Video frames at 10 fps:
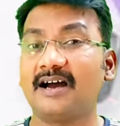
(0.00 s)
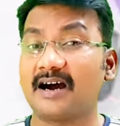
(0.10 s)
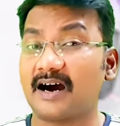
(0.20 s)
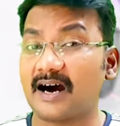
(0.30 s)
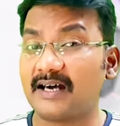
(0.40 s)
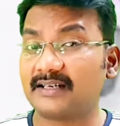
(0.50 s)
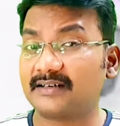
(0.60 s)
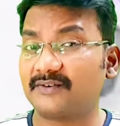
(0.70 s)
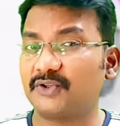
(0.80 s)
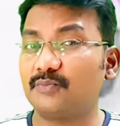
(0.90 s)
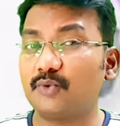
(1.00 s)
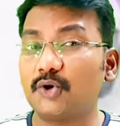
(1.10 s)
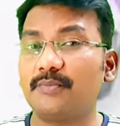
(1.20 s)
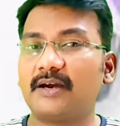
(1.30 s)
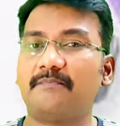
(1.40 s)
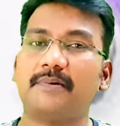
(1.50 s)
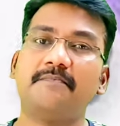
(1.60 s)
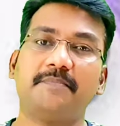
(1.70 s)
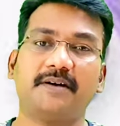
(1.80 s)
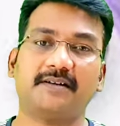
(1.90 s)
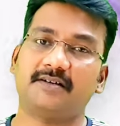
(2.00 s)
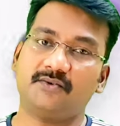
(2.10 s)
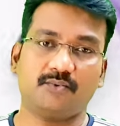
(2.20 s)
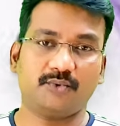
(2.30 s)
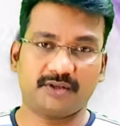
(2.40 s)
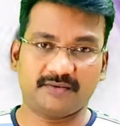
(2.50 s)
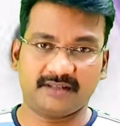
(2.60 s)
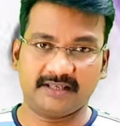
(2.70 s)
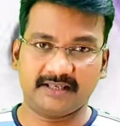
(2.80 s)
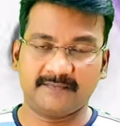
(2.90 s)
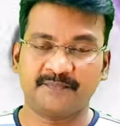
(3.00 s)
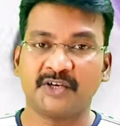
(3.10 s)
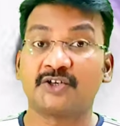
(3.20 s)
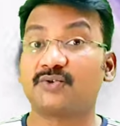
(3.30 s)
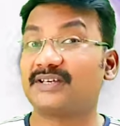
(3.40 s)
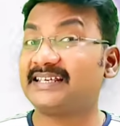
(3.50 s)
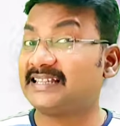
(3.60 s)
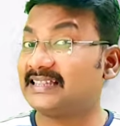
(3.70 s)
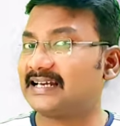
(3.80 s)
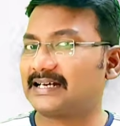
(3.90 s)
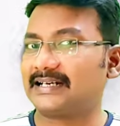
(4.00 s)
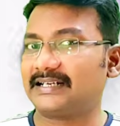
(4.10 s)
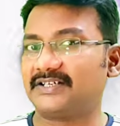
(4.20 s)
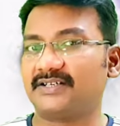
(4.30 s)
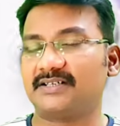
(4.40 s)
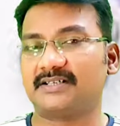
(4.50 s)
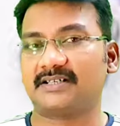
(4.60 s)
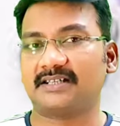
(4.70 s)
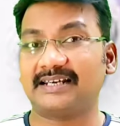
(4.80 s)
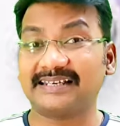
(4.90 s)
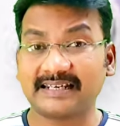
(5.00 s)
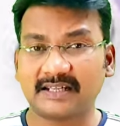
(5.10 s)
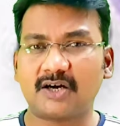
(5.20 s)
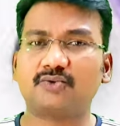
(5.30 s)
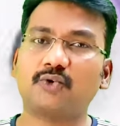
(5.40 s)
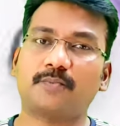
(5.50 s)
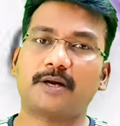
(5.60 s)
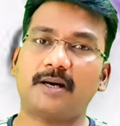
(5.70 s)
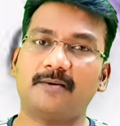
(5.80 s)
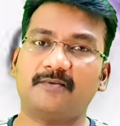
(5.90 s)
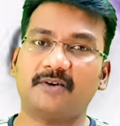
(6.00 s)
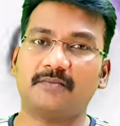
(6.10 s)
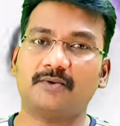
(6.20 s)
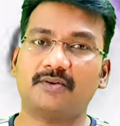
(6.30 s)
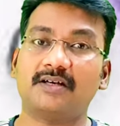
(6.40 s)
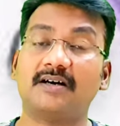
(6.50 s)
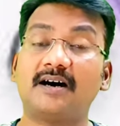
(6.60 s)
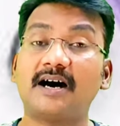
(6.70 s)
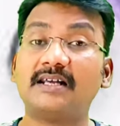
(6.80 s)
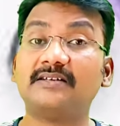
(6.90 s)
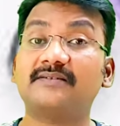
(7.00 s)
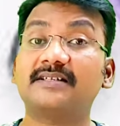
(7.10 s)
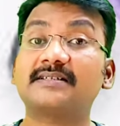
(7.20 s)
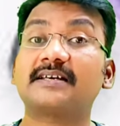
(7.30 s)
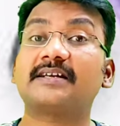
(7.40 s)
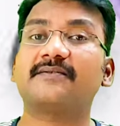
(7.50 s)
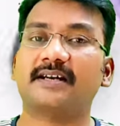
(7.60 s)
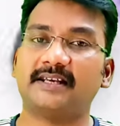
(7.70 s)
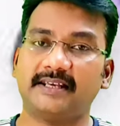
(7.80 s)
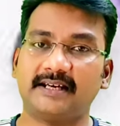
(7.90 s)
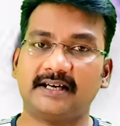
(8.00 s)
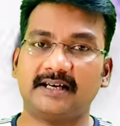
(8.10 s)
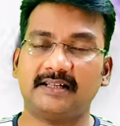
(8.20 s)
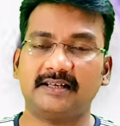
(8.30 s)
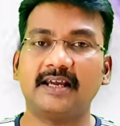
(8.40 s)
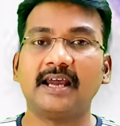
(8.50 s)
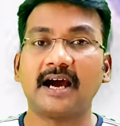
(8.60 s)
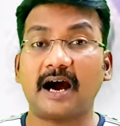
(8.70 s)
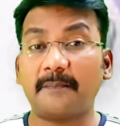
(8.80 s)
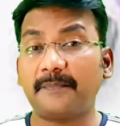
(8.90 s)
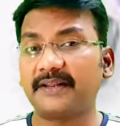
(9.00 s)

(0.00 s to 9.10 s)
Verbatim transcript: ஹார்ட்டை வந்து முழுமையாக பம்ப் பண்ணுறதுக்கு உதவுது ஸோ இந்த கண்டக்ஷன் சிஸ்டத்தில் ஏதாவது ஒரு ப்ராப்ளம் வரும்போது ஹார்ட் வந்து சரிவர இயங்காது அப்படி